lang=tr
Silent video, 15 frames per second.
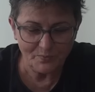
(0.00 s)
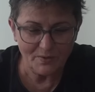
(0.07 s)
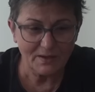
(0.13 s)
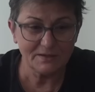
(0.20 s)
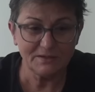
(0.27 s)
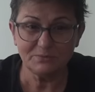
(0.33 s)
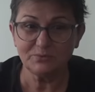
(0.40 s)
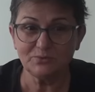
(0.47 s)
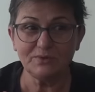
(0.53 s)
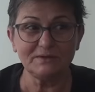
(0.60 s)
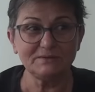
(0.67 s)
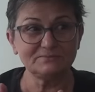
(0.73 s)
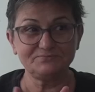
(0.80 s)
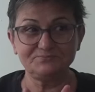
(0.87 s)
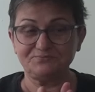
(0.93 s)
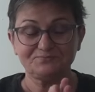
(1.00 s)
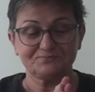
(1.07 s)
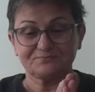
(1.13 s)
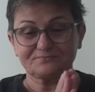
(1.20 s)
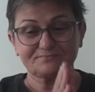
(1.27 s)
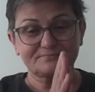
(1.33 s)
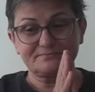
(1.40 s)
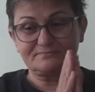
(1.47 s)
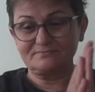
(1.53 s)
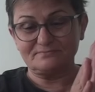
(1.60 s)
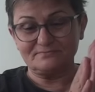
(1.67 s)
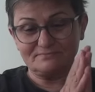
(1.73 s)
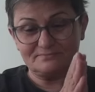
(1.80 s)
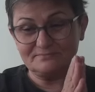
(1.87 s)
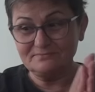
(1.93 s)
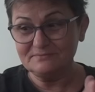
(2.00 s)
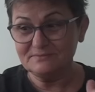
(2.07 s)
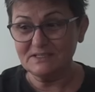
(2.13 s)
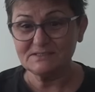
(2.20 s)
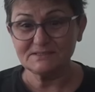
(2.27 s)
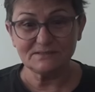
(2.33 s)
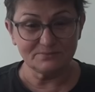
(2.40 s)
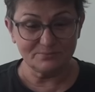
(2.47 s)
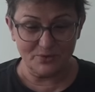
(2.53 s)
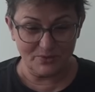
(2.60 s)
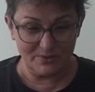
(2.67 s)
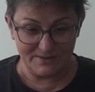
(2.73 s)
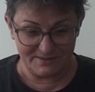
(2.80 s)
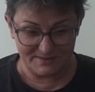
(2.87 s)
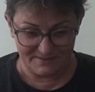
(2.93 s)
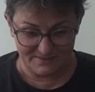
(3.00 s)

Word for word: Hani buna nasıl böyle